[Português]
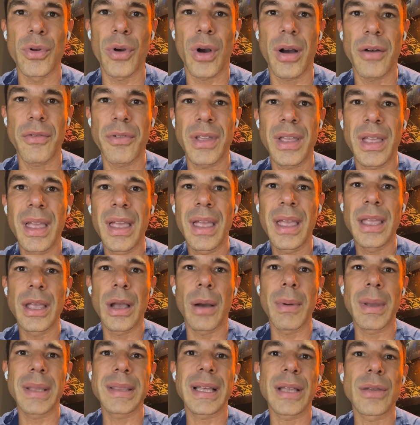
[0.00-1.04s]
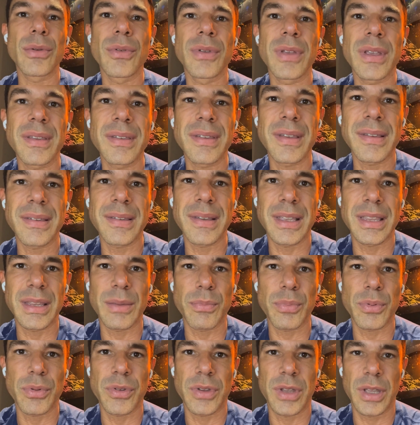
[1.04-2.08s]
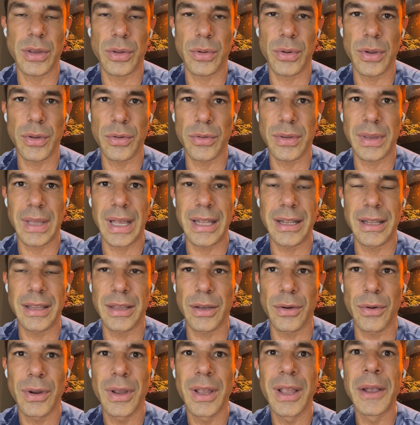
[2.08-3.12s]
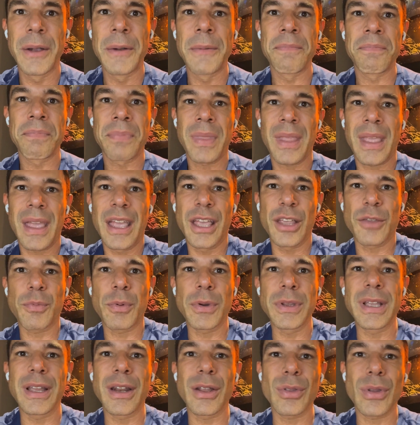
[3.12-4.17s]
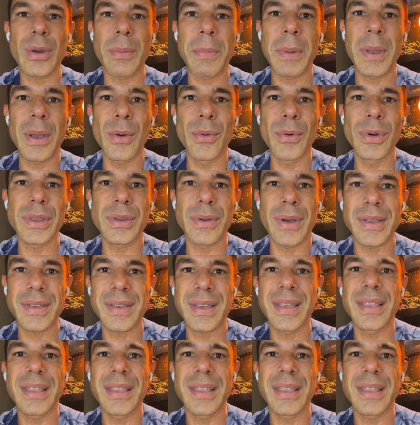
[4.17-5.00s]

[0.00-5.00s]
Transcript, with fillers: jovem e aumentar 260% o resultado. Então, respondendo à tua pergunta, eu acho